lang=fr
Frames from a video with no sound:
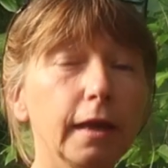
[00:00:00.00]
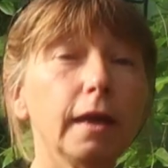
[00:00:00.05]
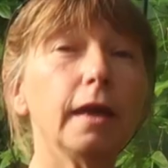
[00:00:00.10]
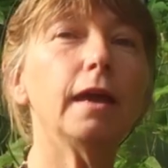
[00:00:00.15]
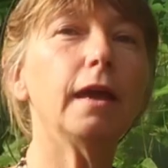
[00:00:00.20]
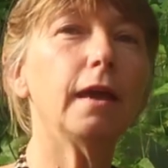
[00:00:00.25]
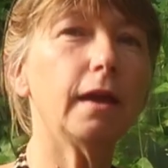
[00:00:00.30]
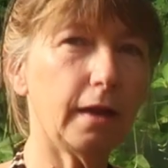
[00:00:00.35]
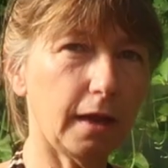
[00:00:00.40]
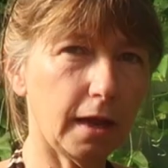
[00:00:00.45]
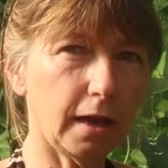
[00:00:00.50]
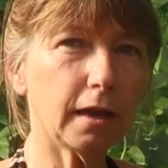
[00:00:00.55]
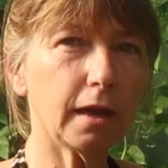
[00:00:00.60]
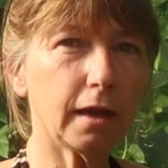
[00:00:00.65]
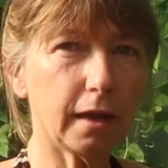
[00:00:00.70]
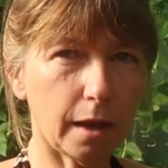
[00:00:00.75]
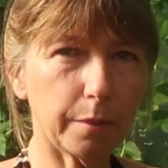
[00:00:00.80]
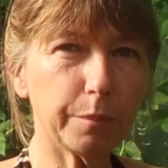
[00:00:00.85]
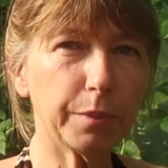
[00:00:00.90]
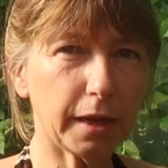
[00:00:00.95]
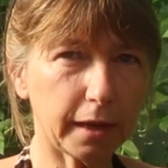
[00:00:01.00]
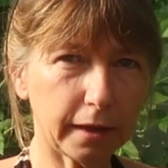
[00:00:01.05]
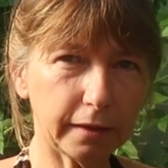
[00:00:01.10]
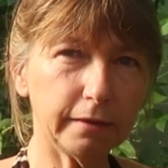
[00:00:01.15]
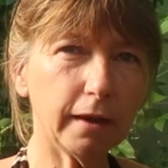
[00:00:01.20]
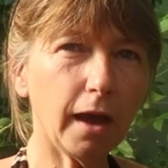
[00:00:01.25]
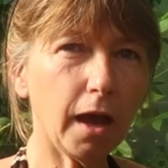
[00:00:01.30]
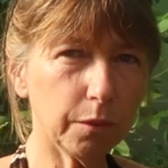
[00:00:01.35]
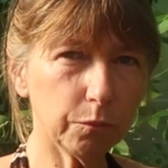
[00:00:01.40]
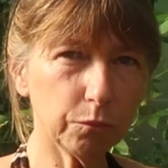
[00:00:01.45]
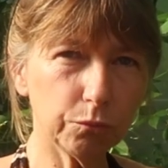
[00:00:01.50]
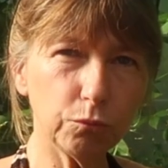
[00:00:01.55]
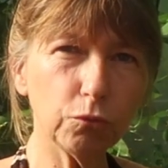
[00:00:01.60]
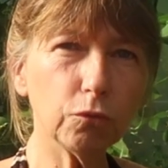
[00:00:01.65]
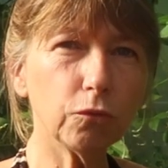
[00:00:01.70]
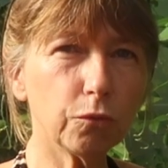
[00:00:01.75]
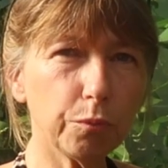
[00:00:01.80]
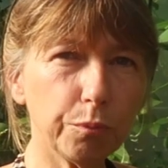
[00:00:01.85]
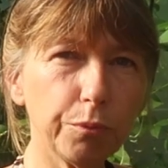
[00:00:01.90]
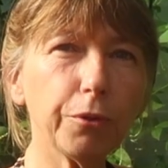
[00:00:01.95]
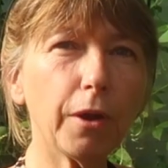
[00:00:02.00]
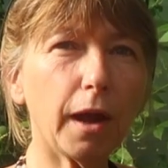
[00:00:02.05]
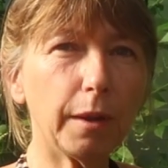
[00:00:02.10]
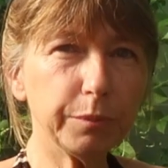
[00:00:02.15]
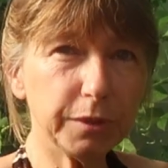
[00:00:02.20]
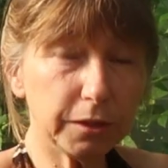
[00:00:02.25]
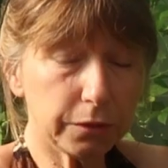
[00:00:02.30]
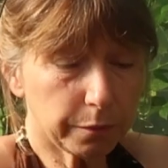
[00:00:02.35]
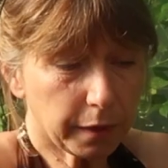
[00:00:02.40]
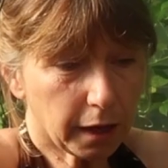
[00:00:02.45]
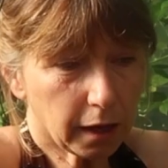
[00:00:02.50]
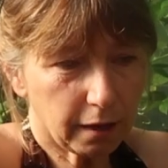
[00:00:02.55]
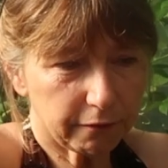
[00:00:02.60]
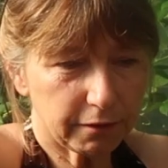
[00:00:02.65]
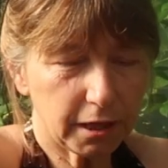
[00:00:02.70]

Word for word: et elle réapparaîtra beaucoup plus rapidement